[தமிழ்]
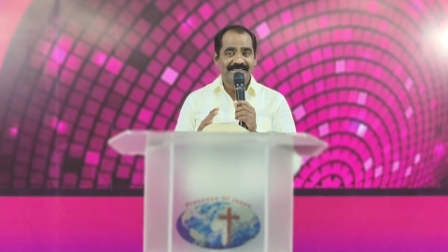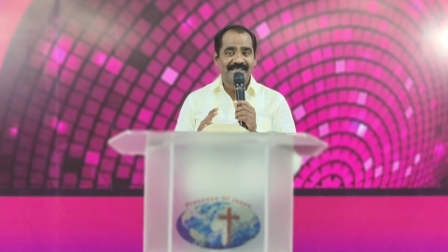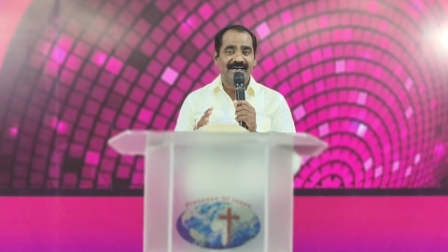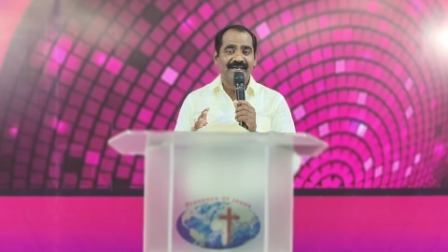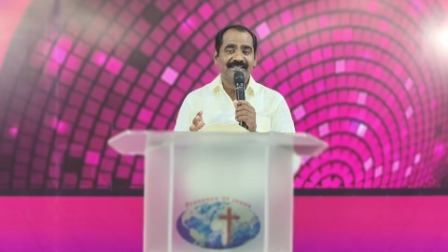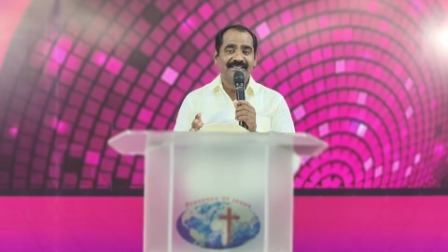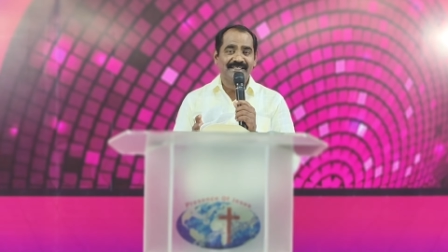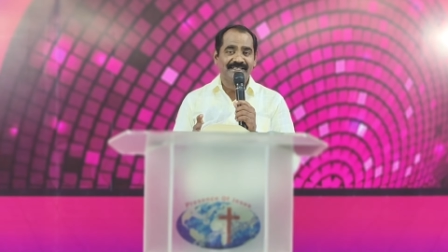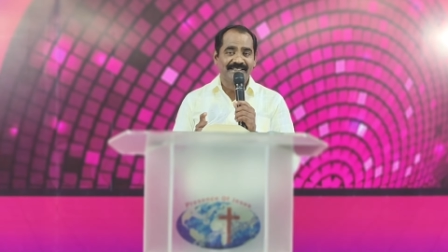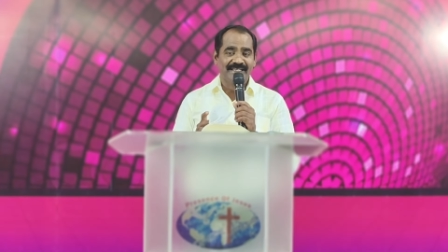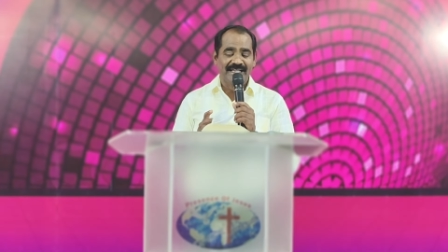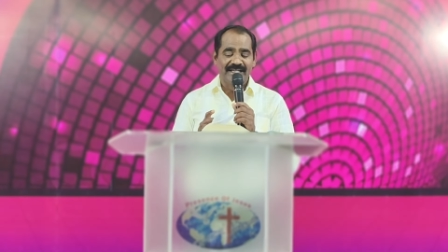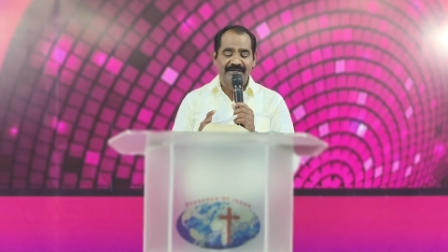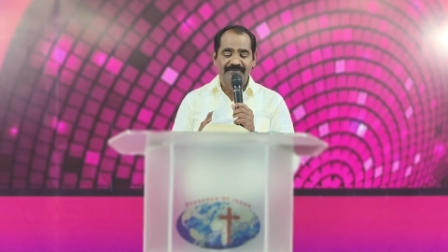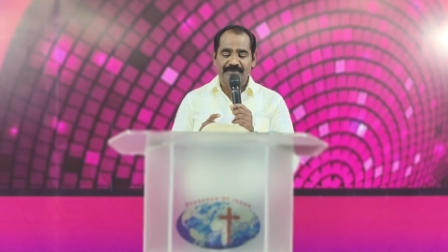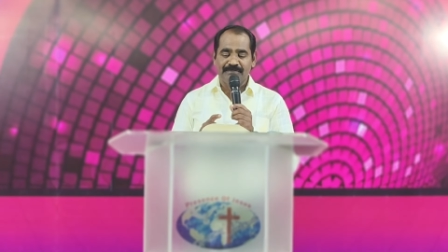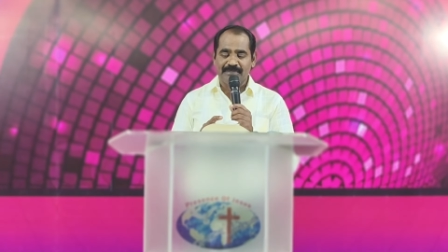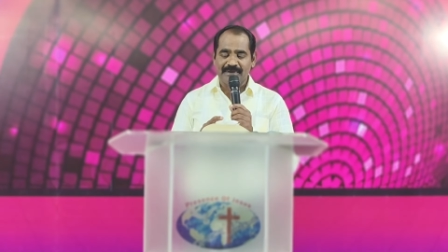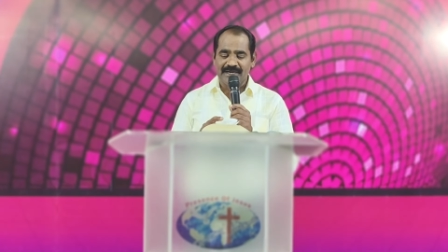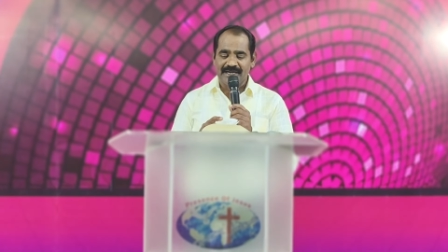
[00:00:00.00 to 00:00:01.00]
சார்ந்த
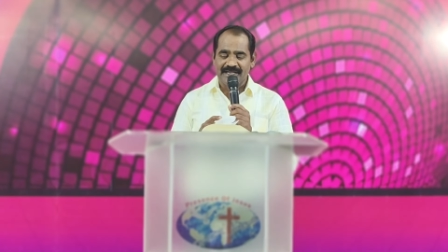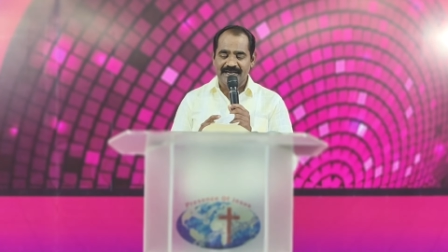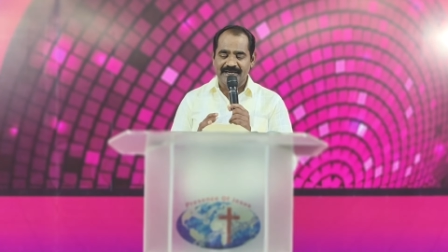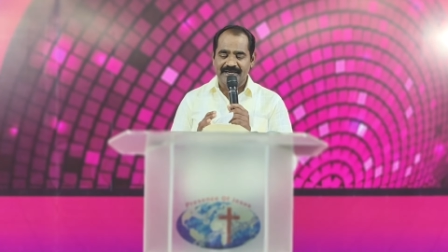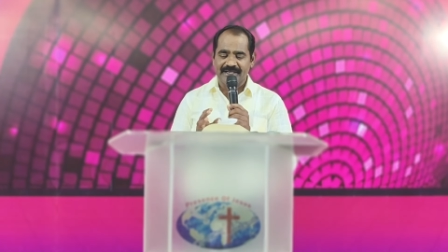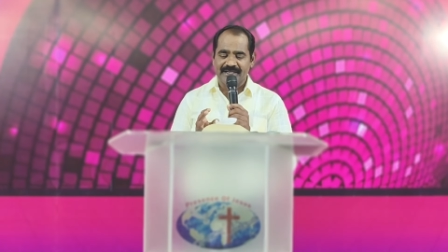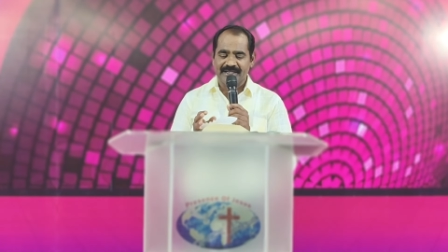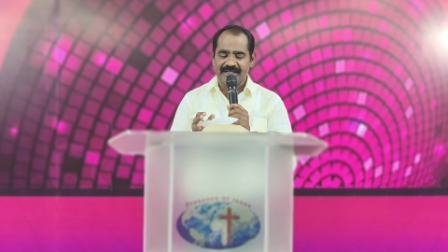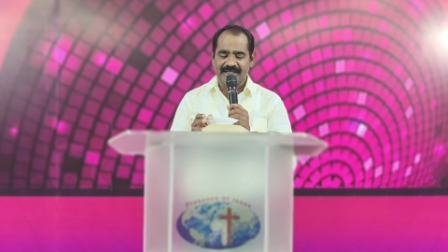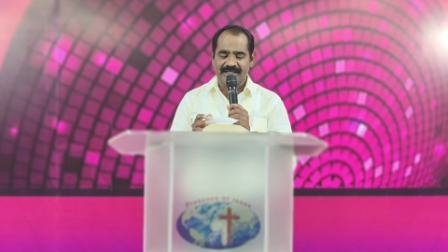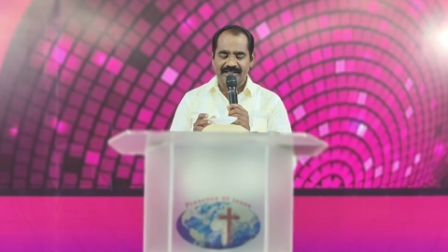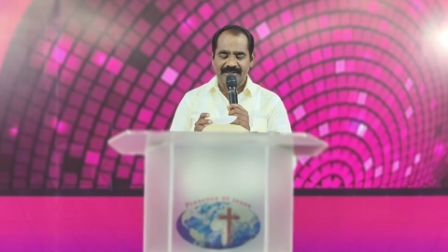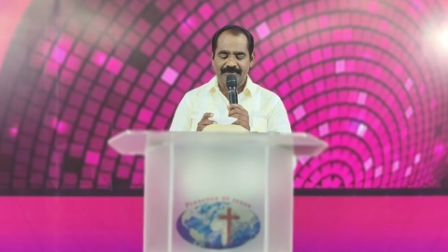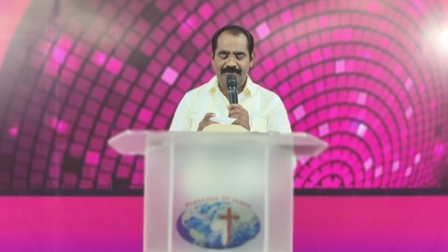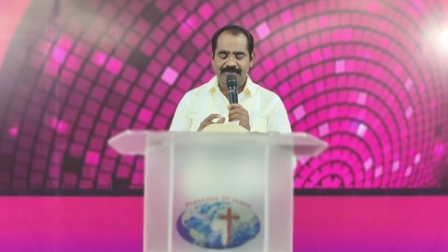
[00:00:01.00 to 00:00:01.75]
தேவ பிள்ளைகளுக்கு